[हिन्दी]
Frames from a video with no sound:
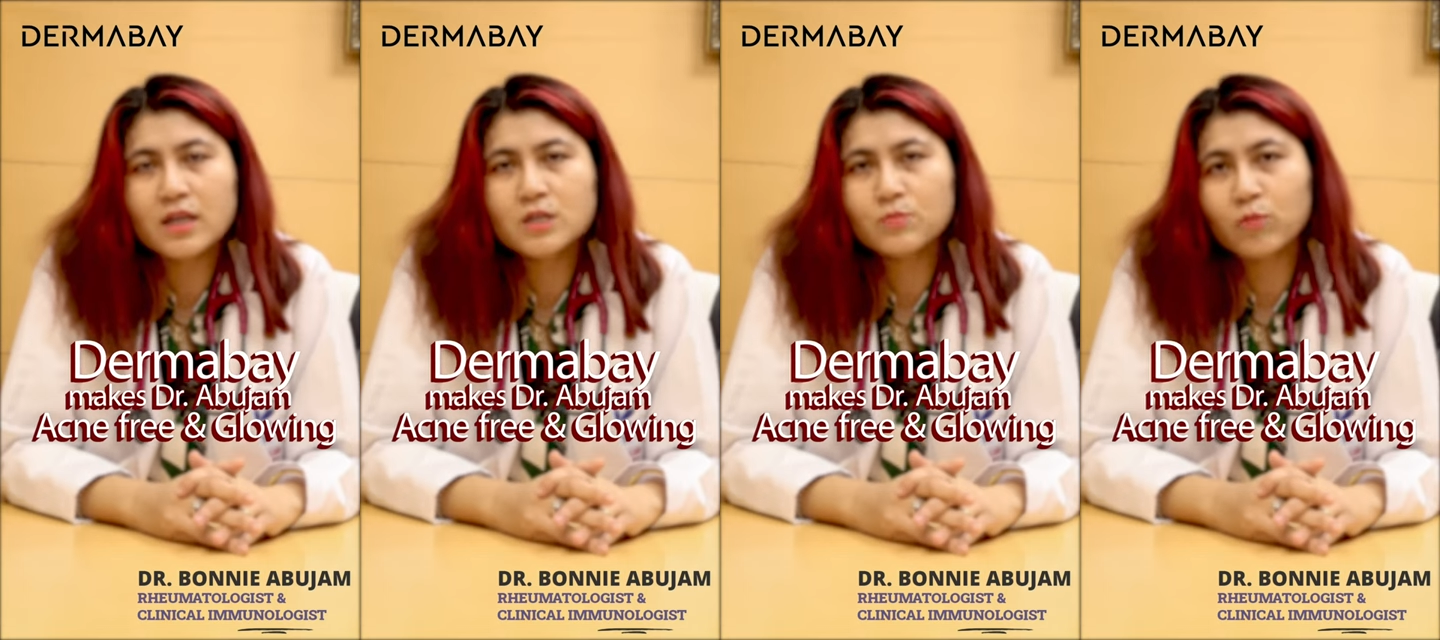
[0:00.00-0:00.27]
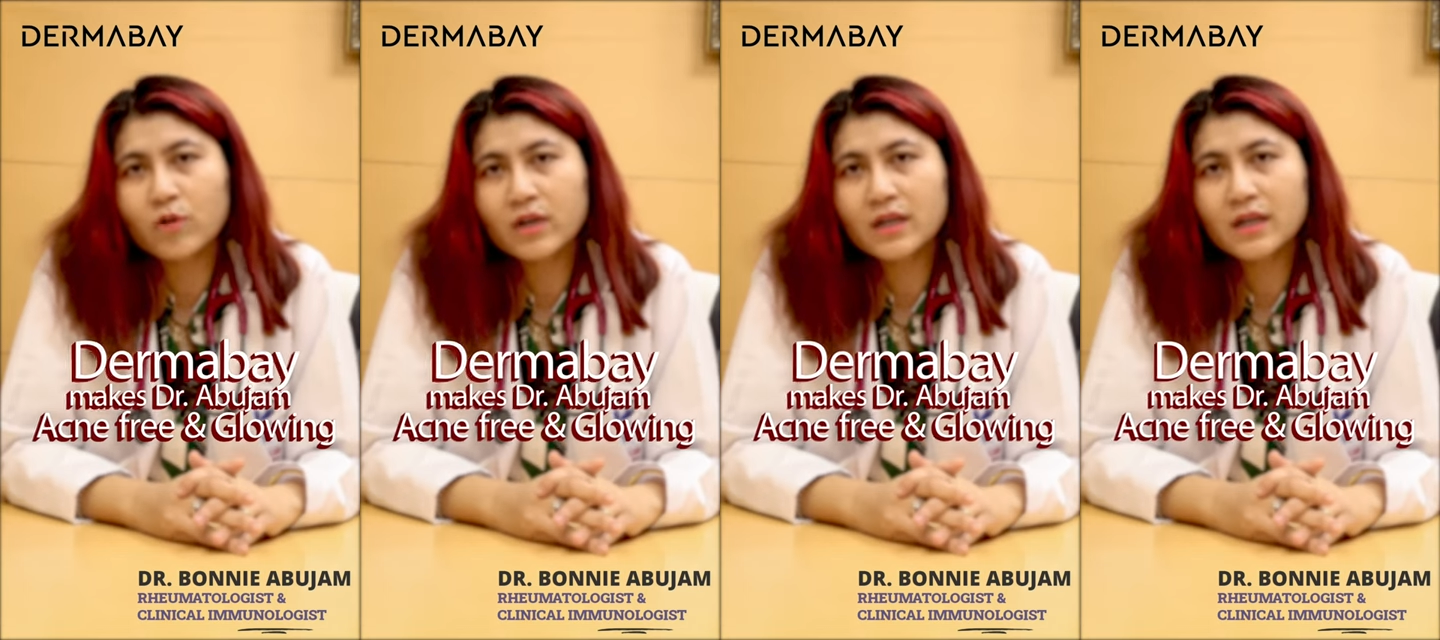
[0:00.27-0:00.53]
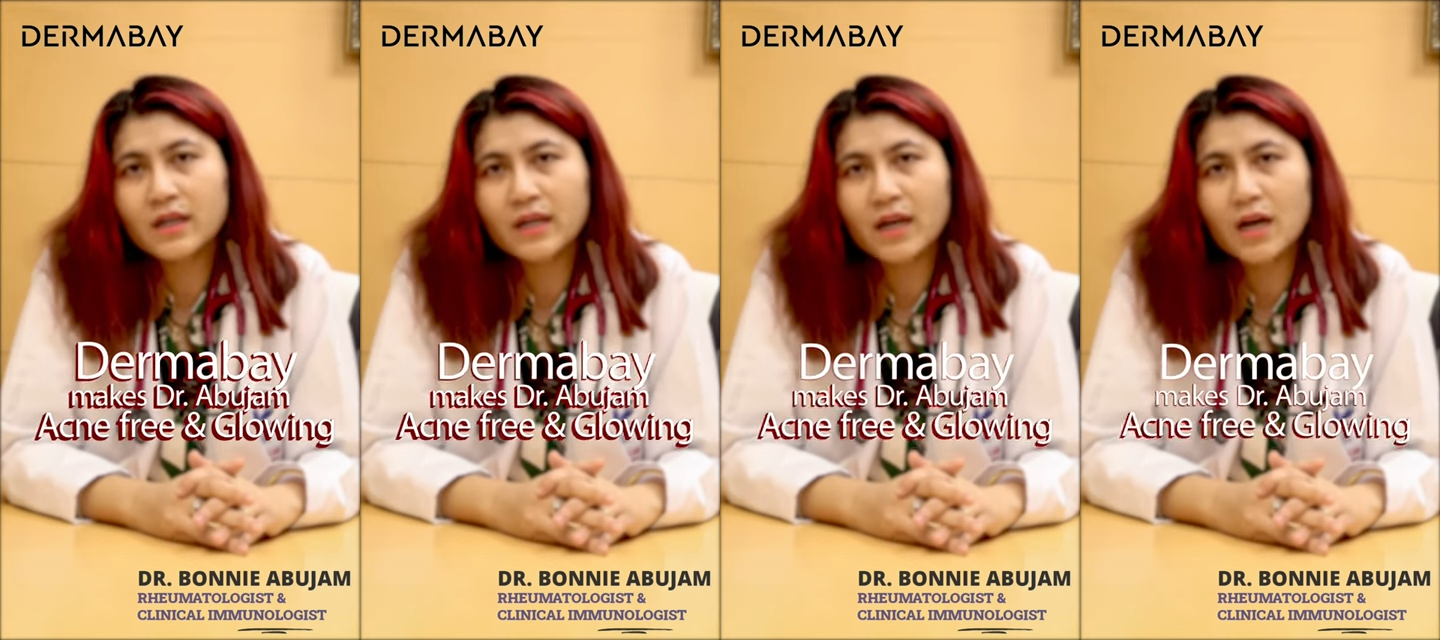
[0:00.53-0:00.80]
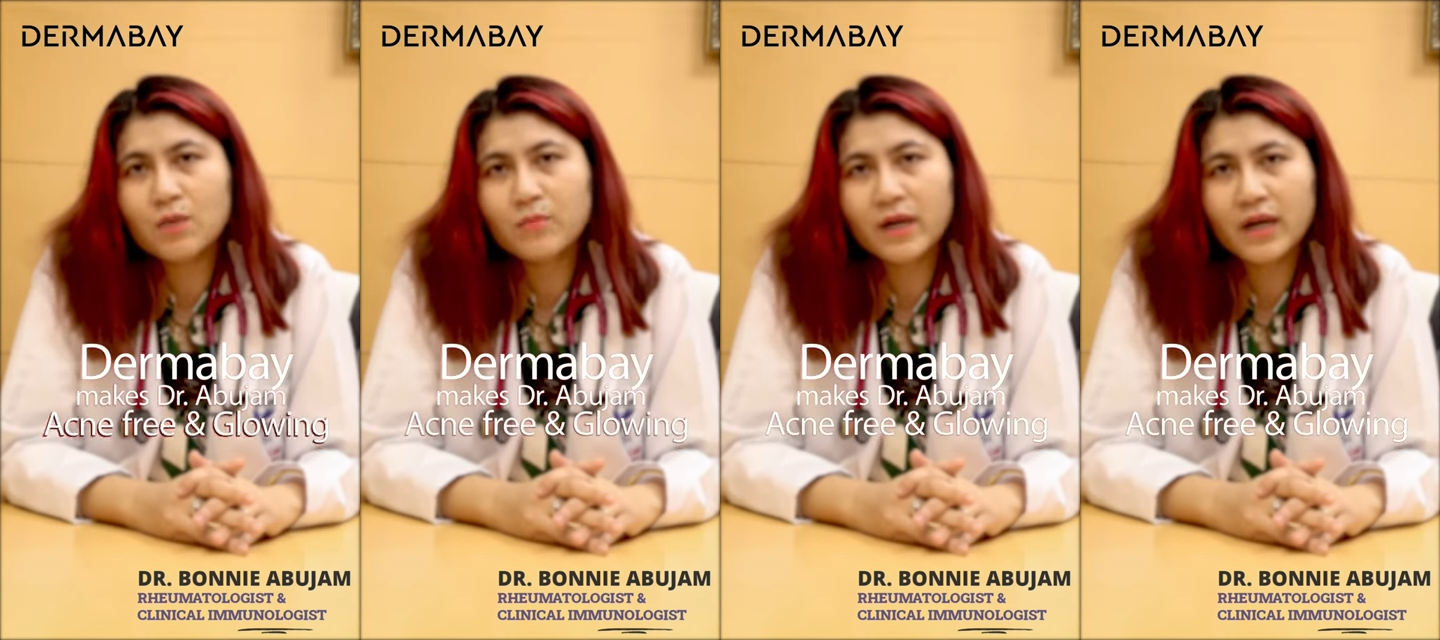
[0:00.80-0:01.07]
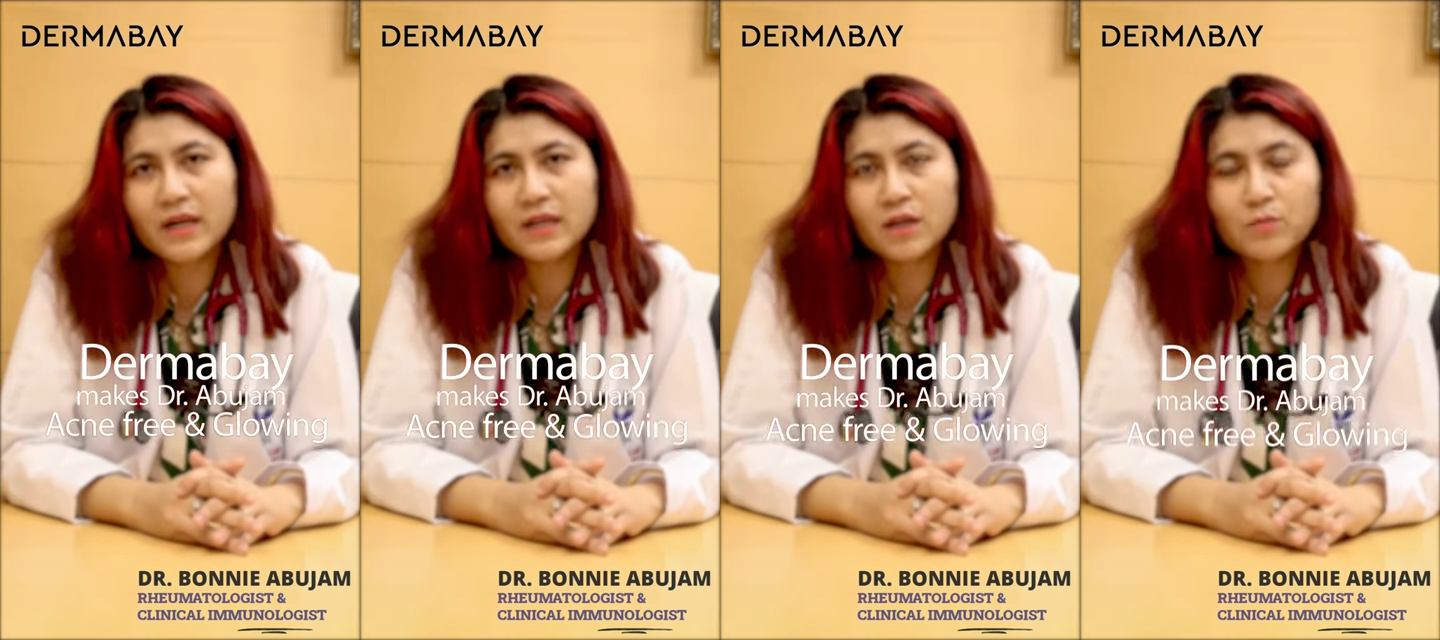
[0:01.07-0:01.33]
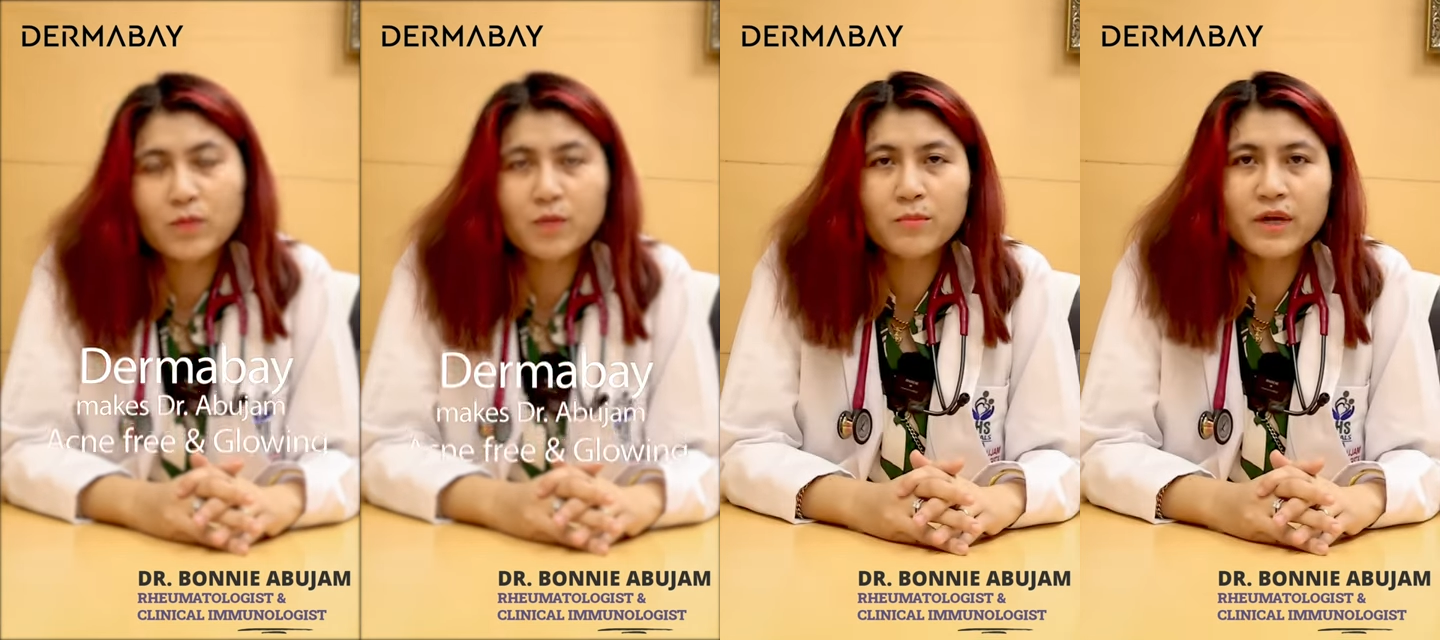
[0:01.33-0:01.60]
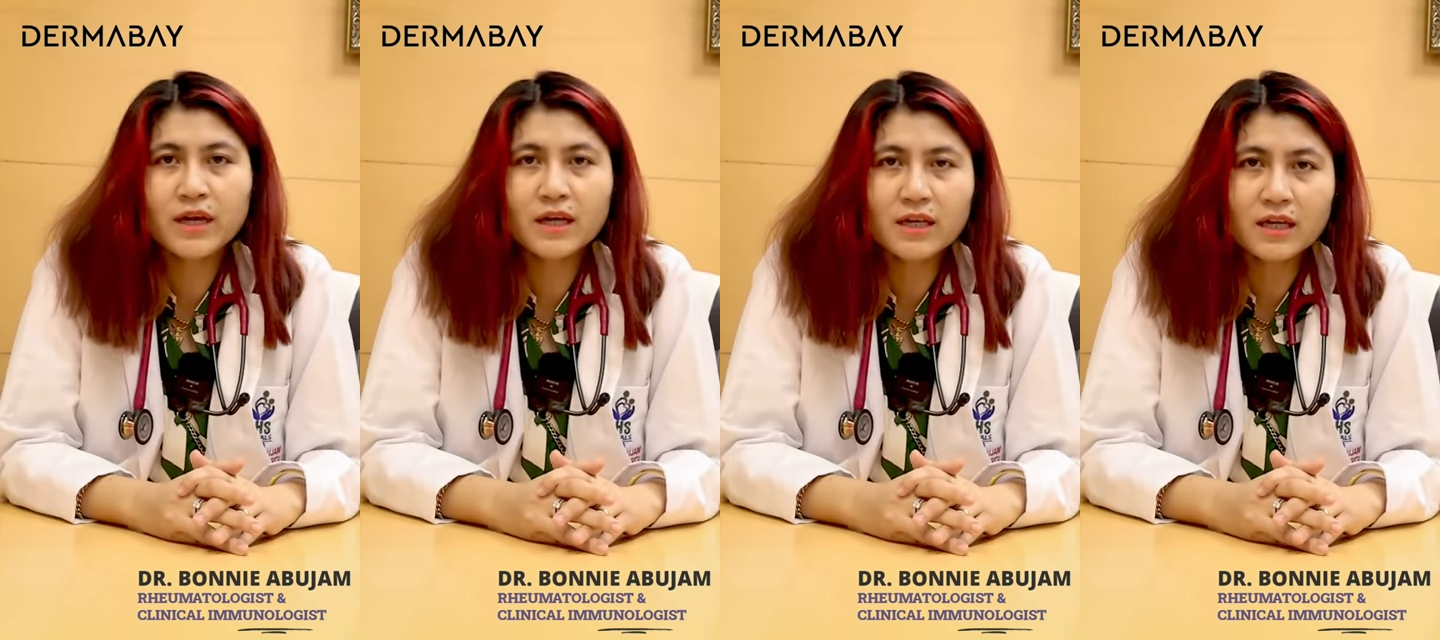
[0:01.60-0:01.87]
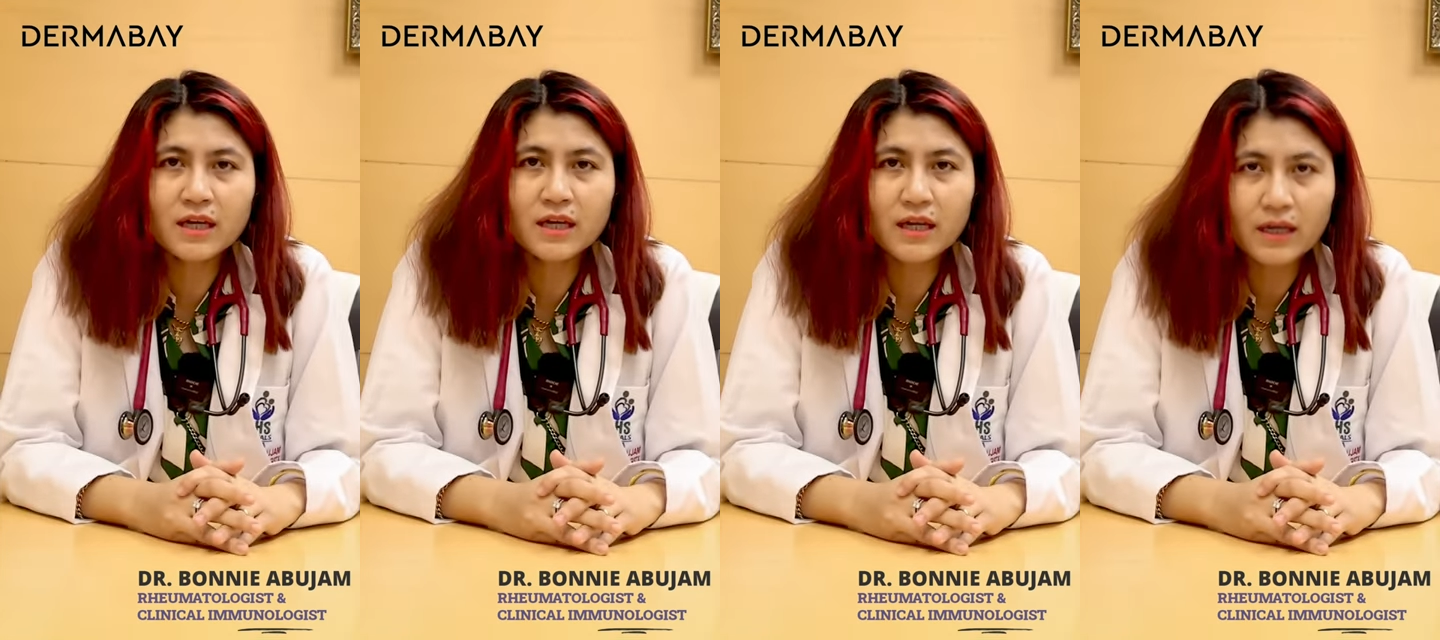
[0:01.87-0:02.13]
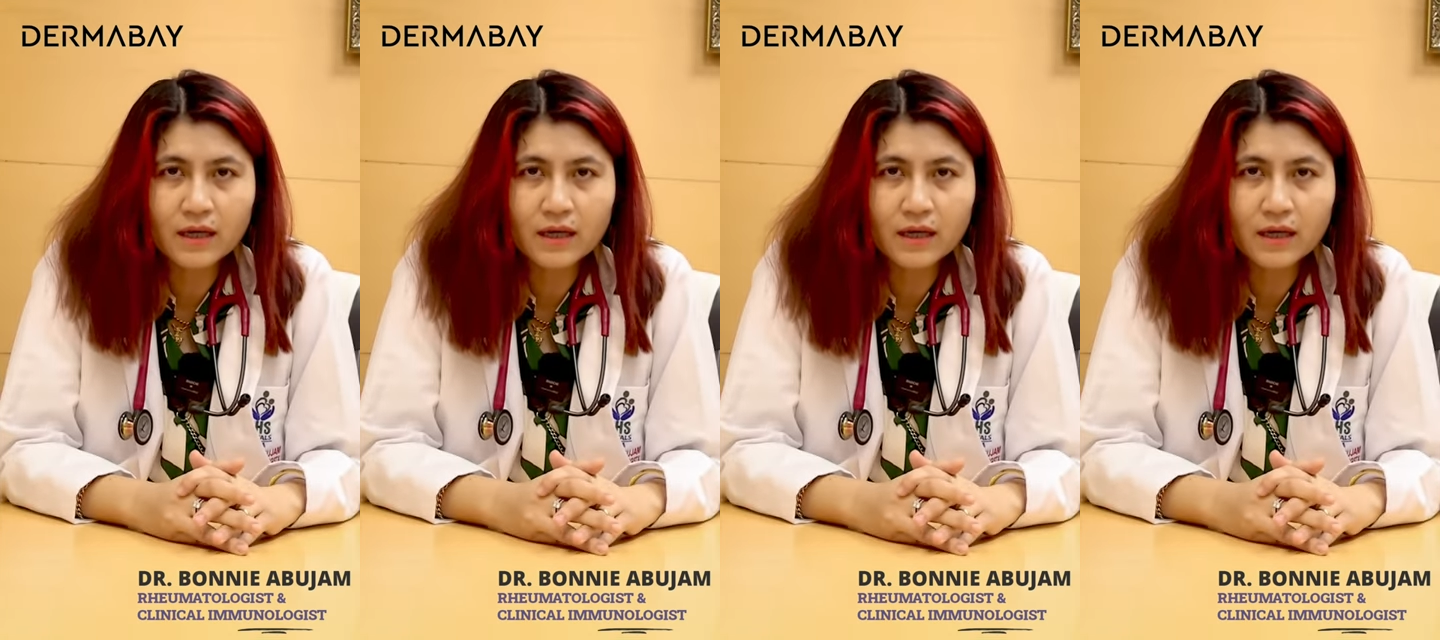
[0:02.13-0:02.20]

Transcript: इस प्रोडक्ट का नाम है डर्माबे की